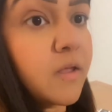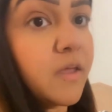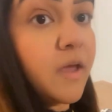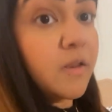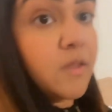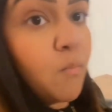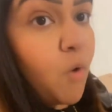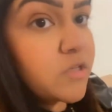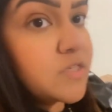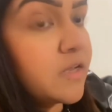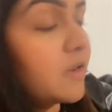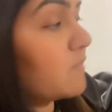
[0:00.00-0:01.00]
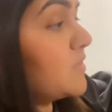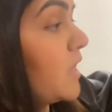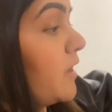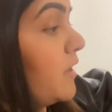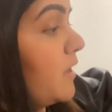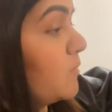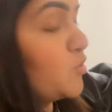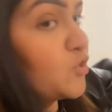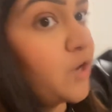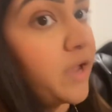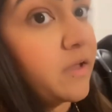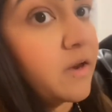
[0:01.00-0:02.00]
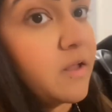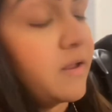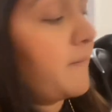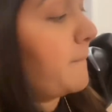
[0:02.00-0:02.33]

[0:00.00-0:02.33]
यान के बॉक्सिंग ग्लव्स आ गए यान मुझे ट्राई करा रहा है